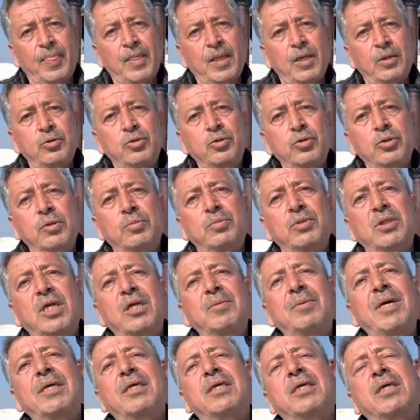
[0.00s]
Şansa Çünkü bunları
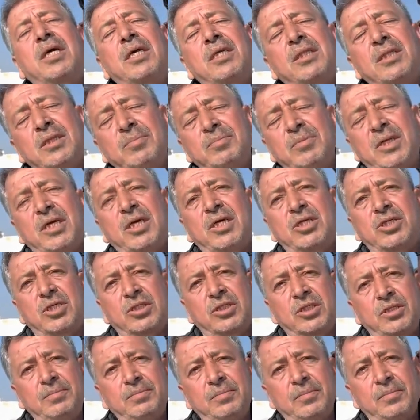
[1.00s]
ben kendim de
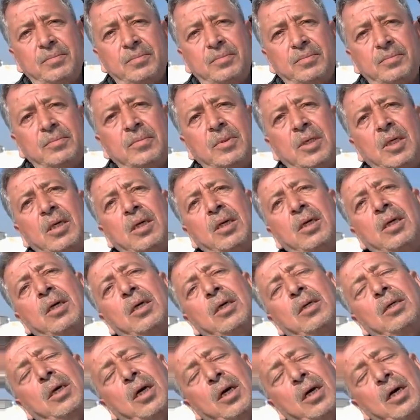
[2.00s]
yaşadım. Başarıyı şansa
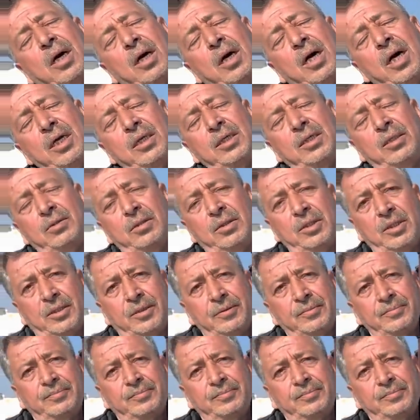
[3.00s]
bırakmış oluyorsun o zaman. Aynen öyle.